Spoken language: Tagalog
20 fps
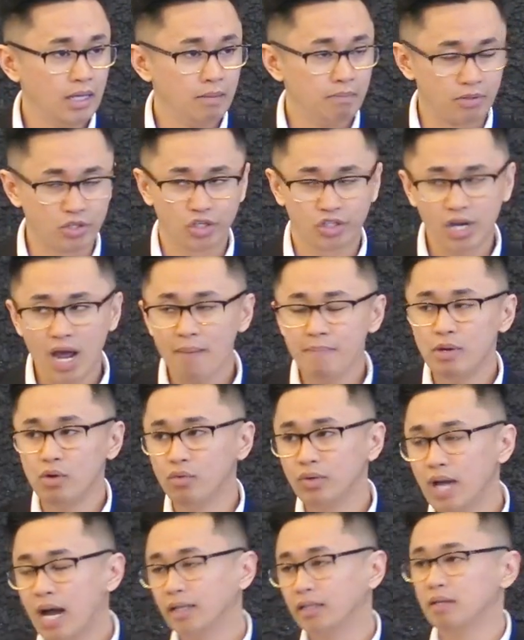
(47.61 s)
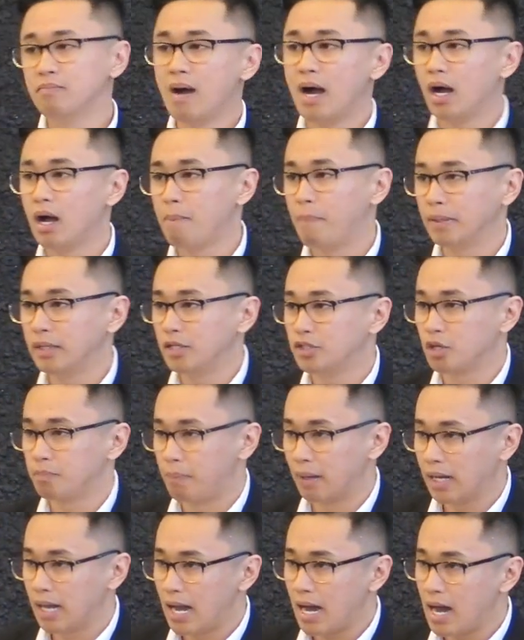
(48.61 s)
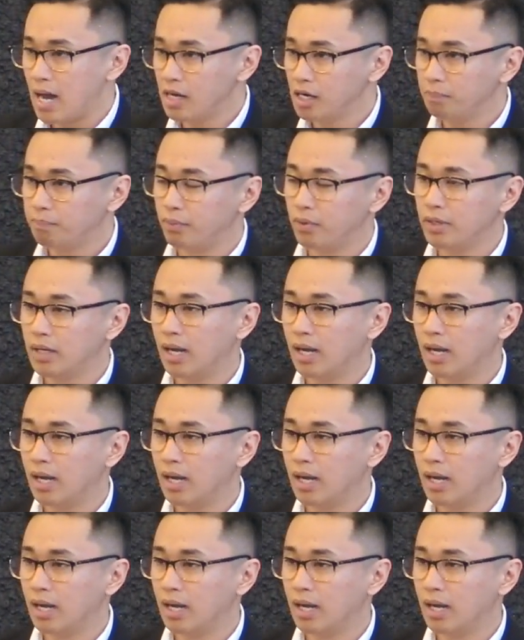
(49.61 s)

Masasabi ho natin mga kapatid, sa pag-aaral po